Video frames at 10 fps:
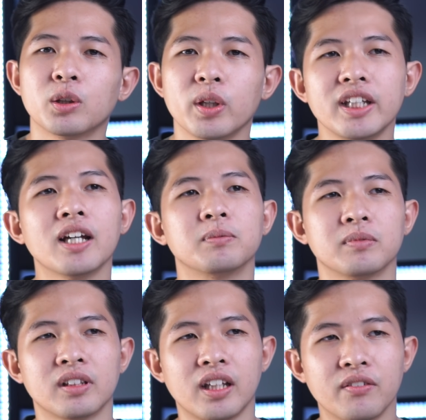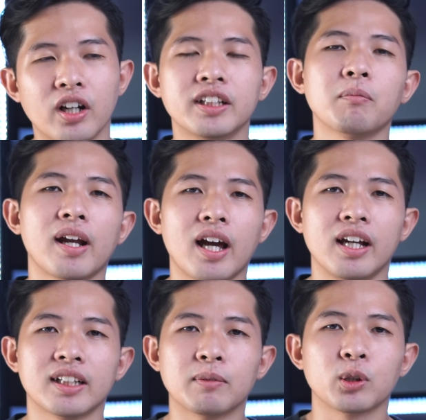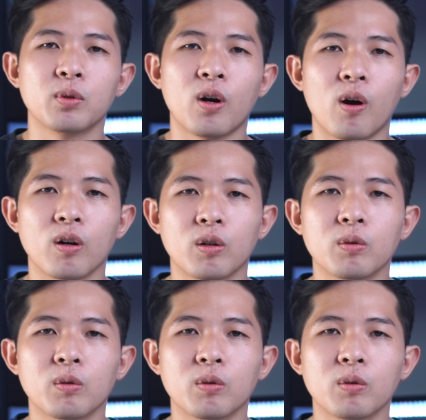Tuy nhiên thì với chiếc máy này Samsung họ